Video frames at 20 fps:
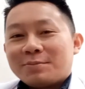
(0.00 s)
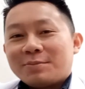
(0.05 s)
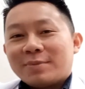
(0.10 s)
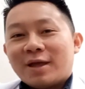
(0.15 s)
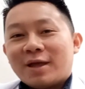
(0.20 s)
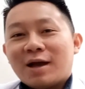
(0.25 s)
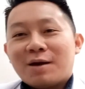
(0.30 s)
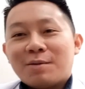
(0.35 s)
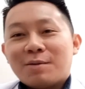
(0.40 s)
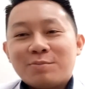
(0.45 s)

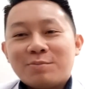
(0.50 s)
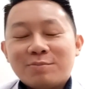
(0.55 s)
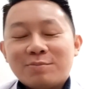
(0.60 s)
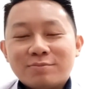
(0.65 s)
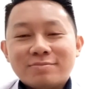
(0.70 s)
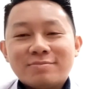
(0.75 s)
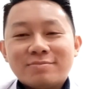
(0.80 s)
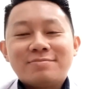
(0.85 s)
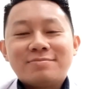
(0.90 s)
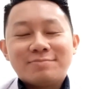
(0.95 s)
ya
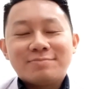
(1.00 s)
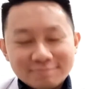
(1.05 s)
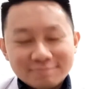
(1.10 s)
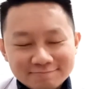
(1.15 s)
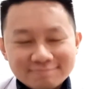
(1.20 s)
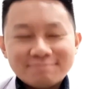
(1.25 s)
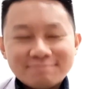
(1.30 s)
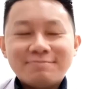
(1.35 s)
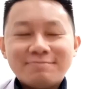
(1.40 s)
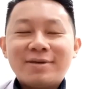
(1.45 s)

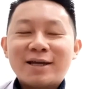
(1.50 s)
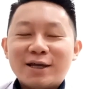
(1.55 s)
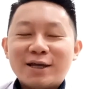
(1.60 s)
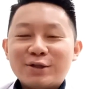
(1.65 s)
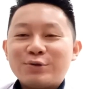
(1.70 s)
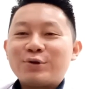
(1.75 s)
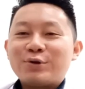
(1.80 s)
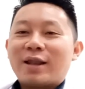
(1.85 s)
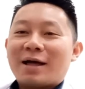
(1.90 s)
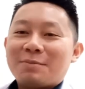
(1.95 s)

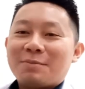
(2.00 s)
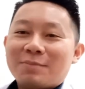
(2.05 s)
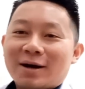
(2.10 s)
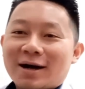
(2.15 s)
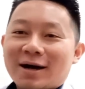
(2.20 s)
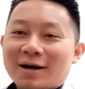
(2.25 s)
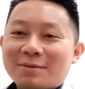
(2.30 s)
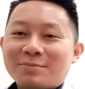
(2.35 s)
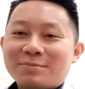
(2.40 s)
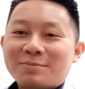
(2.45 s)
begitulah
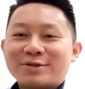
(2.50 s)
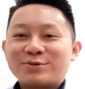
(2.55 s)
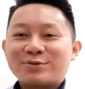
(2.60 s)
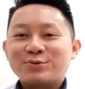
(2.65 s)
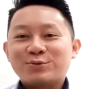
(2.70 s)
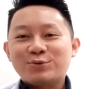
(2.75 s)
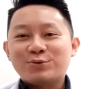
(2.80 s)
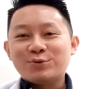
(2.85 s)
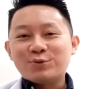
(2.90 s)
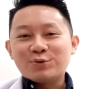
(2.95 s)
mbak
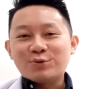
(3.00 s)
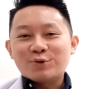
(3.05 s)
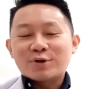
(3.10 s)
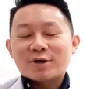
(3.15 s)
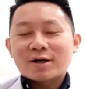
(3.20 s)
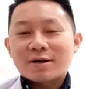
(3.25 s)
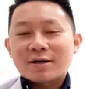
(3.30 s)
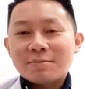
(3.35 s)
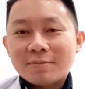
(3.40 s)
bersyukur